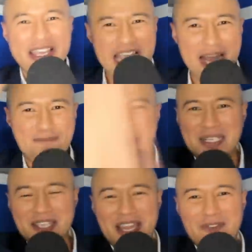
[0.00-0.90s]
y el
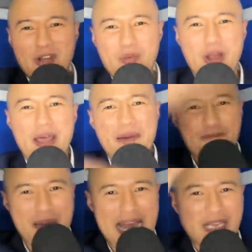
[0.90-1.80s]
parche del fútbol
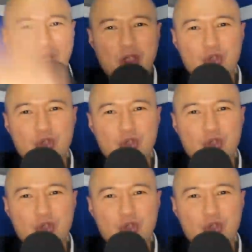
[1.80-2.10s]
para todos